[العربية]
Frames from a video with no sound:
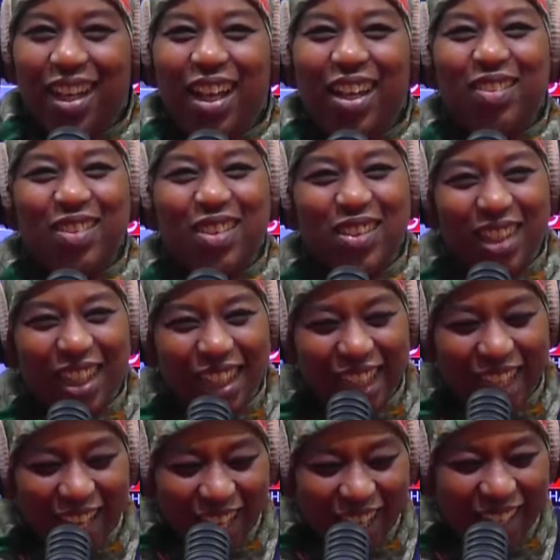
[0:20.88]
الحمد
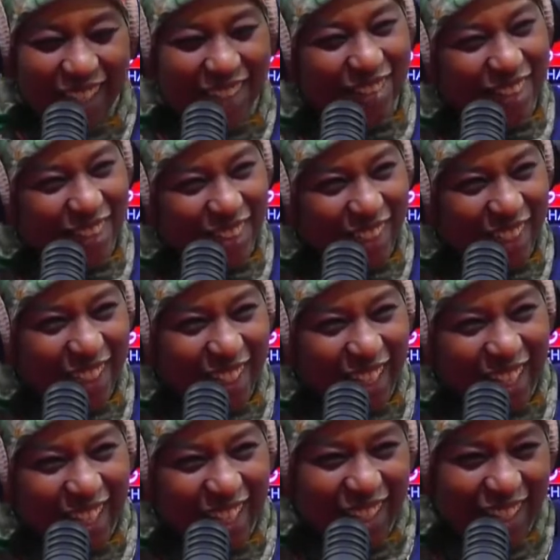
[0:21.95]
لله الحمد لله